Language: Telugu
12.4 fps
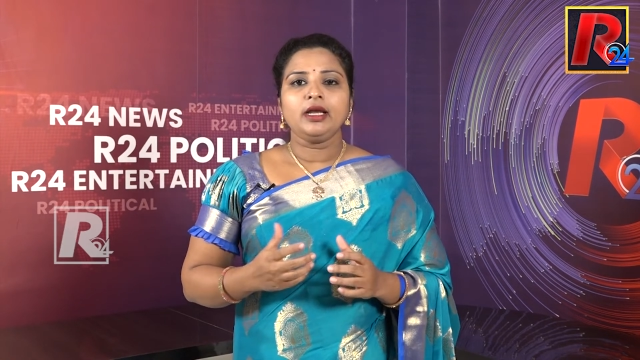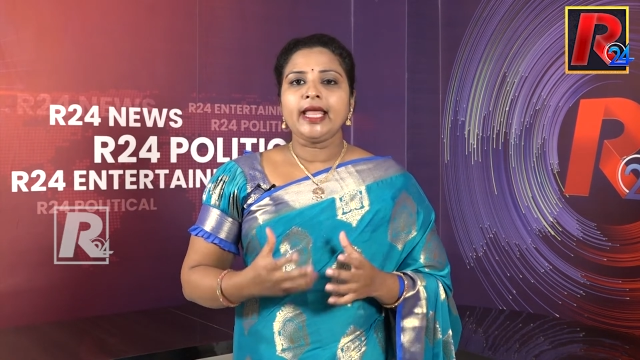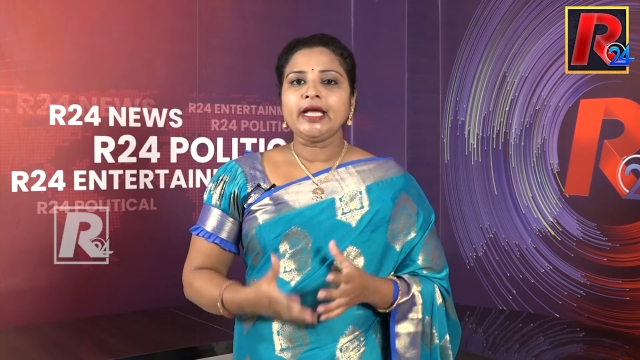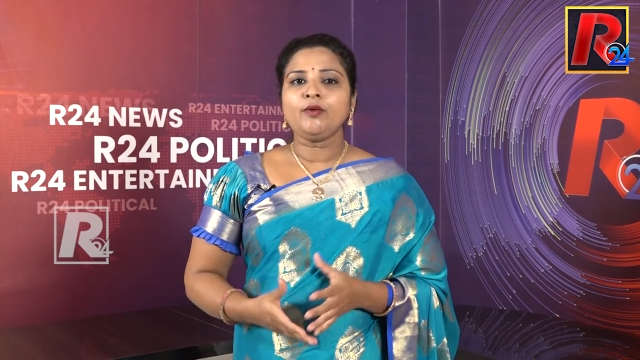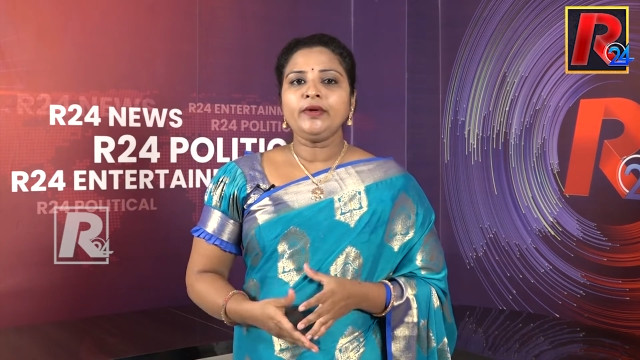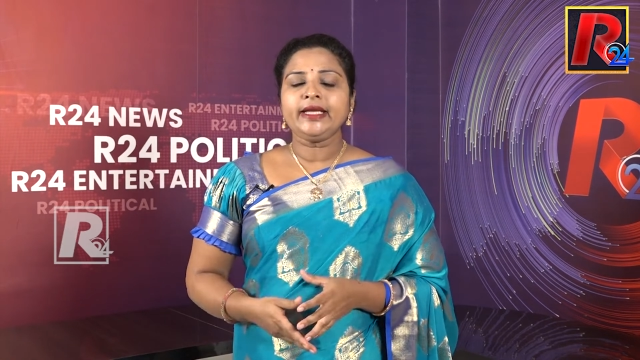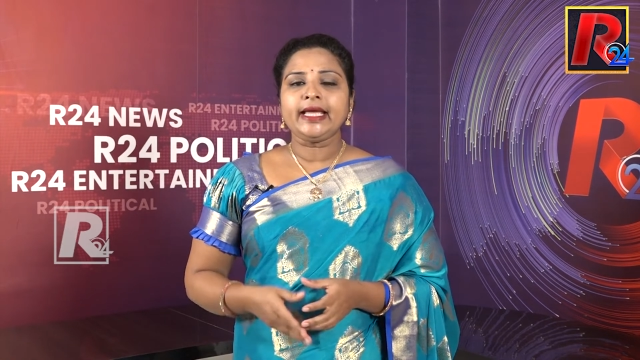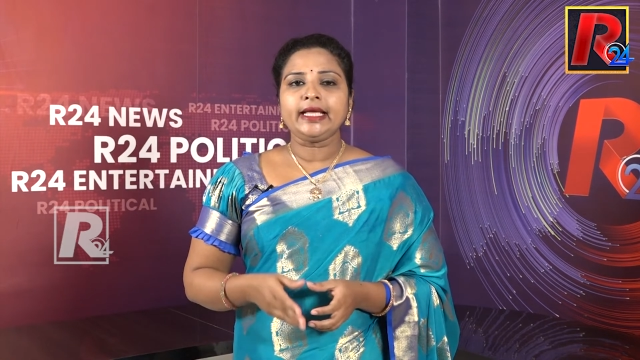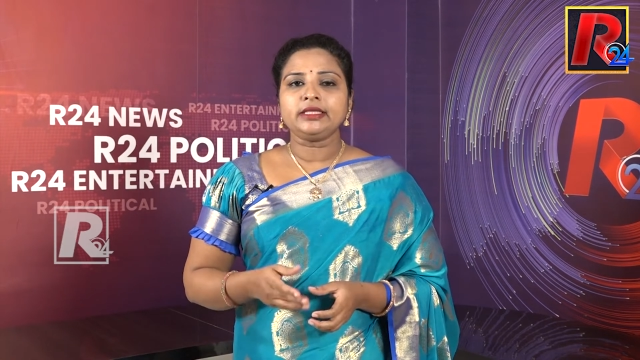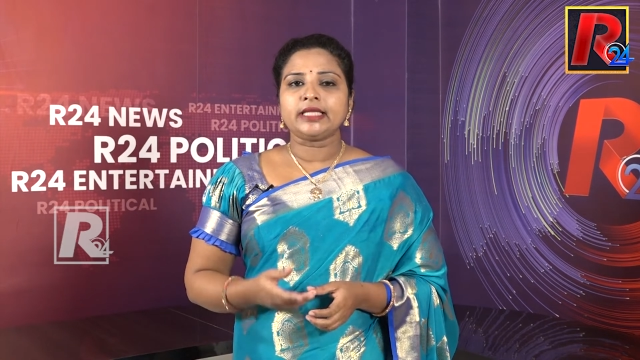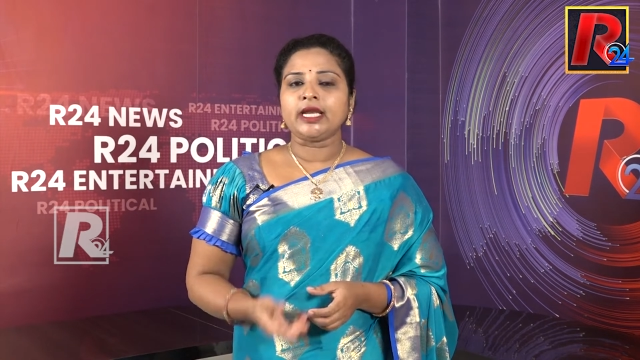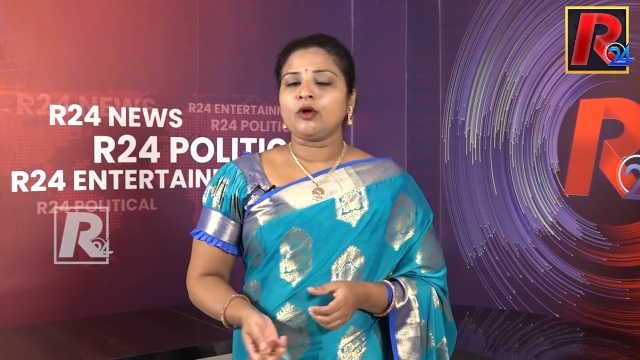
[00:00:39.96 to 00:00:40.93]
లేకుంటే
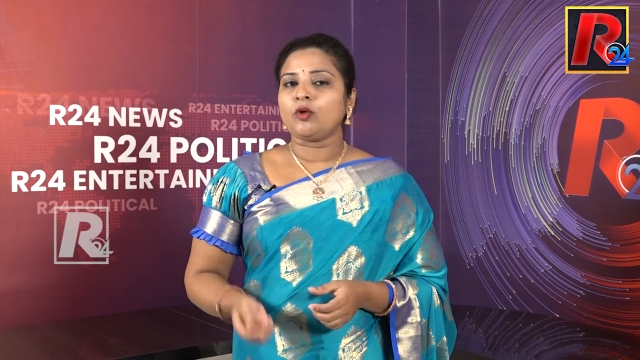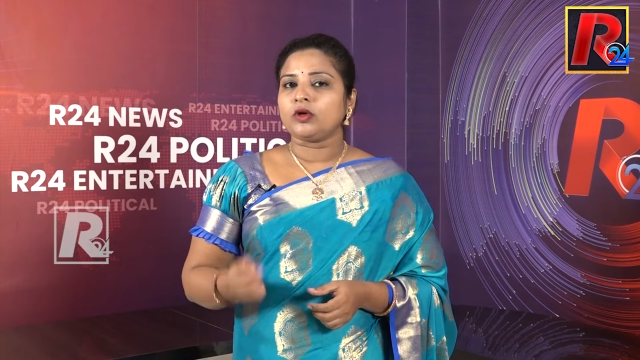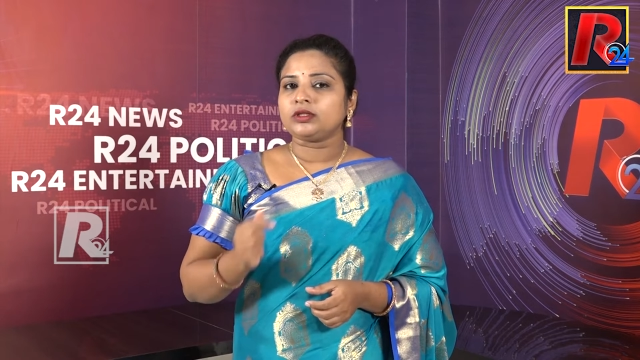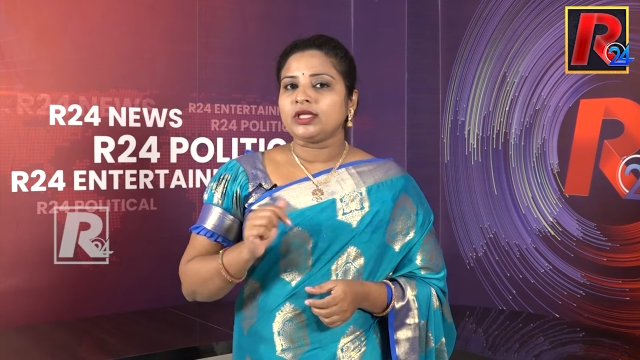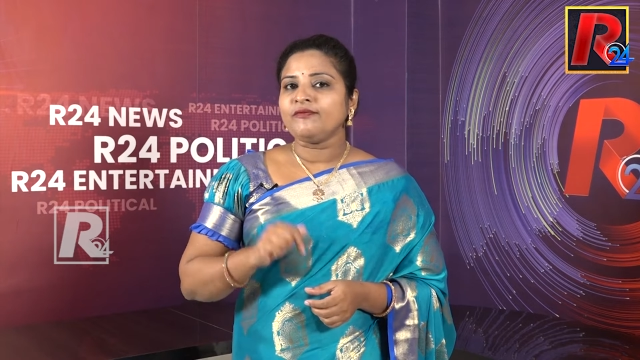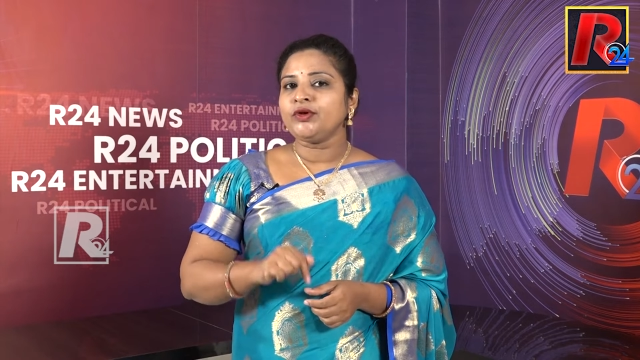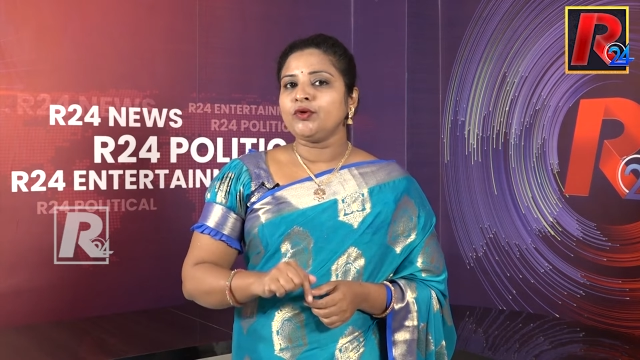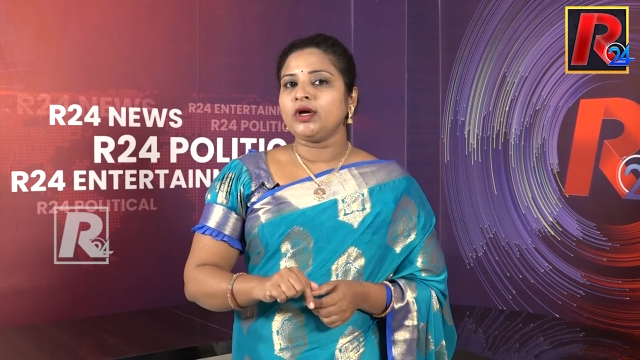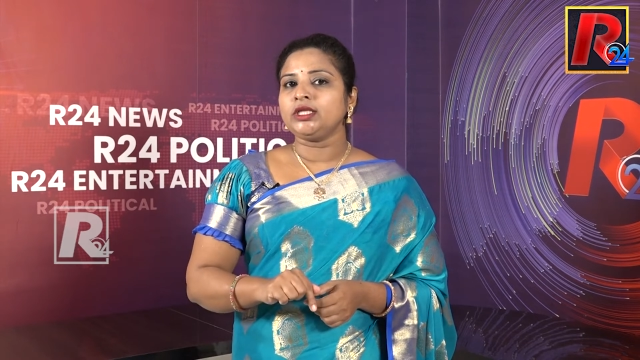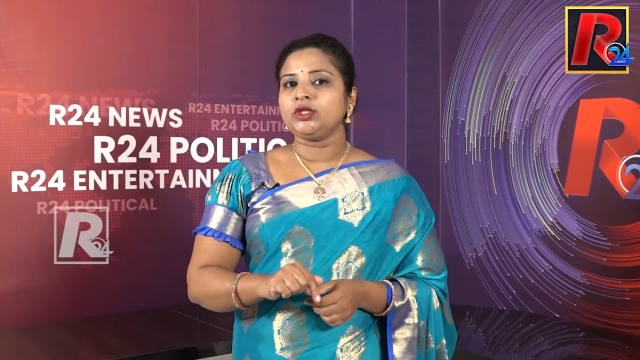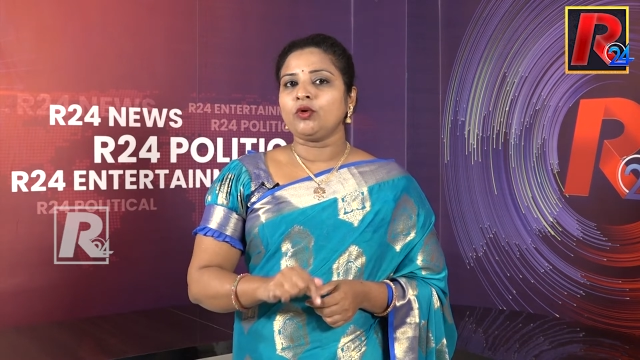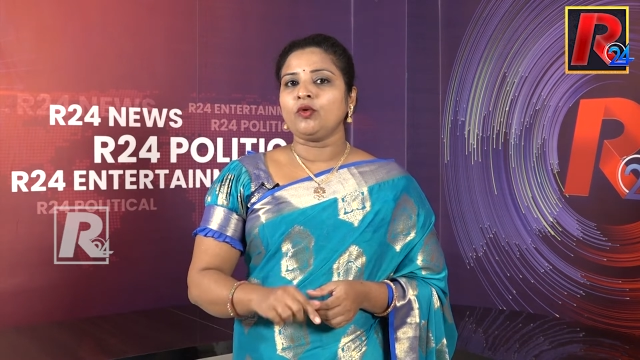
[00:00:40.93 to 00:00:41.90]
తన కొత్త
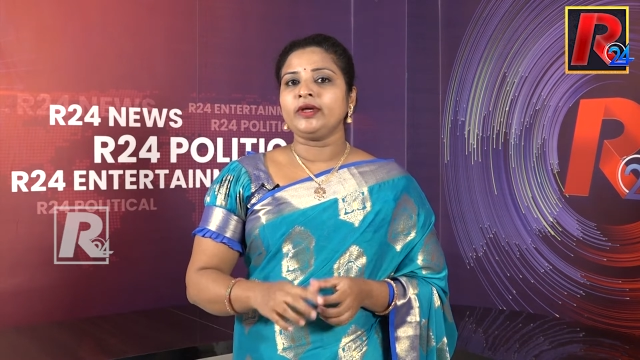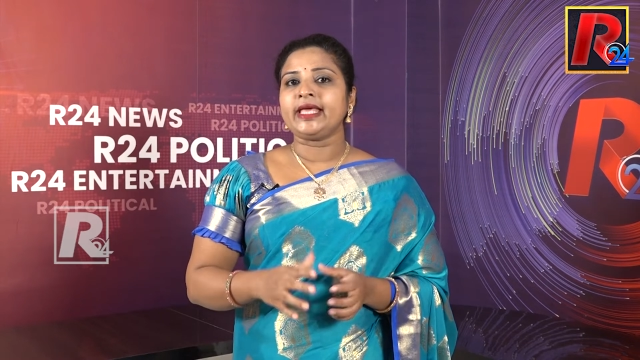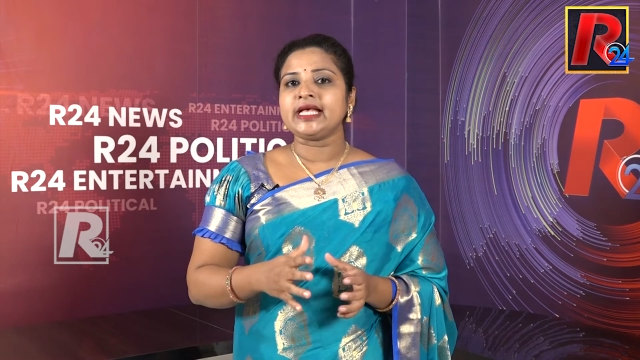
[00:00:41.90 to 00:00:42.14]
వ్యూహంతో